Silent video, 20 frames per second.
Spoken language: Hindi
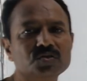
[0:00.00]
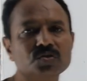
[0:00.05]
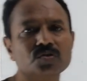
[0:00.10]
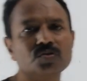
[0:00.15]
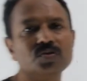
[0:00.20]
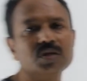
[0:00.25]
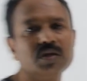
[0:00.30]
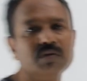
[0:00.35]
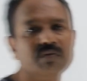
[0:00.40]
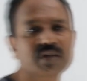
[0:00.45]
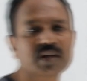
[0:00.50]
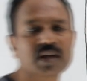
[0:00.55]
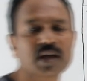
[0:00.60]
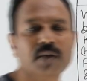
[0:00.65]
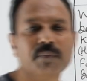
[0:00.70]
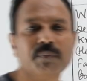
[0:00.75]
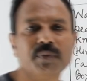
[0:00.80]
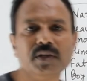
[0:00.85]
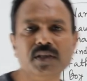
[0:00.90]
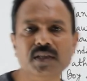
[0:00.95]
जो ये
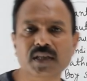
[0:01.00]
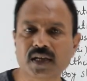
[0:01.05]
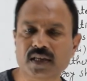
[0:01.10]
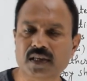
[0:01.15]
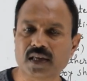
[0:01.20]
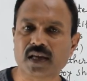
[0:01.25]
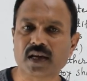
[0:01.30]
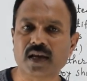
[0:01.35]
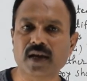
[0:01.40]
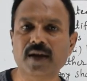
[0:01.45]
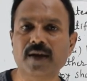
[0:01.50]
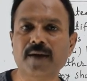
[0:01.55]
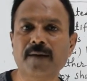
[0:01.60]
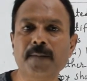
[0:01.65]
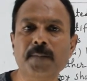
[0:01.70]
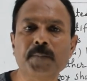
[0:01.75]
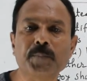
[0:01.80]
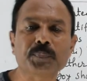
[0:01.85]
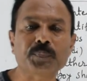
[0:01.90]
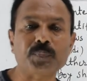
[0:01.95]
विज्ञापन दिया जा रहा
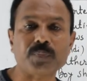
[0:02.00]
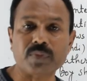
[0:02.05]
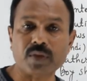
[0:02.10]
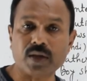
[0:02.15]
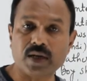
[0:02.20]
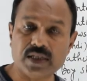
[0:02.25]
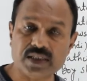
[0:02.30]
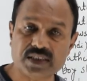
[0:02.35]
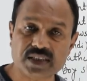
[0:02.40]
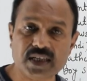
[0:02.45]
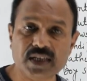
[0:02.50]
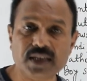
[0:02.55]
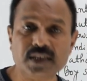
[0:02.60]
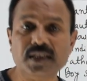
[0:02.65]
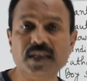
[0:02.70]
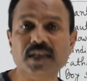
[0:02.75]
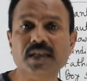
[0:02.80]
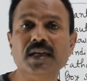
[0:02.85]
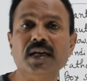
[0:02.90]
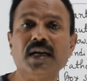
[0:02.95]
है इसीलिए
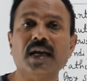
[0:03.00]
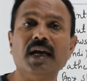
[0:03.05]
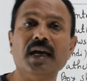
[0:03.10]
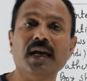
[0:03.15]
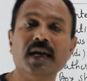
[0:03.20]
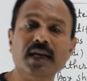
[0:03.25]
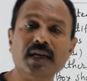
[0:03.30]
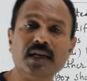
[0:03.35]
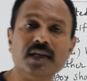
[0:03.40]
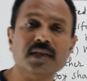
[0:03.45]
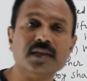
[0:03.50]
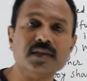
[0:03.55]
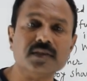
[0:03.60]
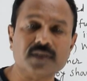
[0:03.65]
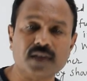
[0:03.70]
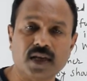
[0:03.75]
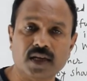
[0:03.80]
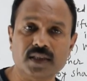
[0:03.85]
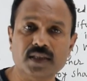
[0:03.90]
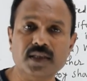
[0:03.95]
दिया जा रहा है कि
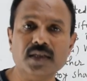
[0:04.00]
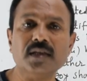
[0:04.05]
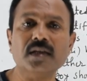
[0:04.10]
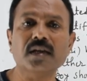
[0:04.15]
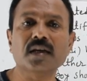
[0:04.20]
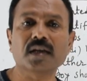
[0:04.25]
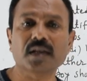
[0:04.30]
शादी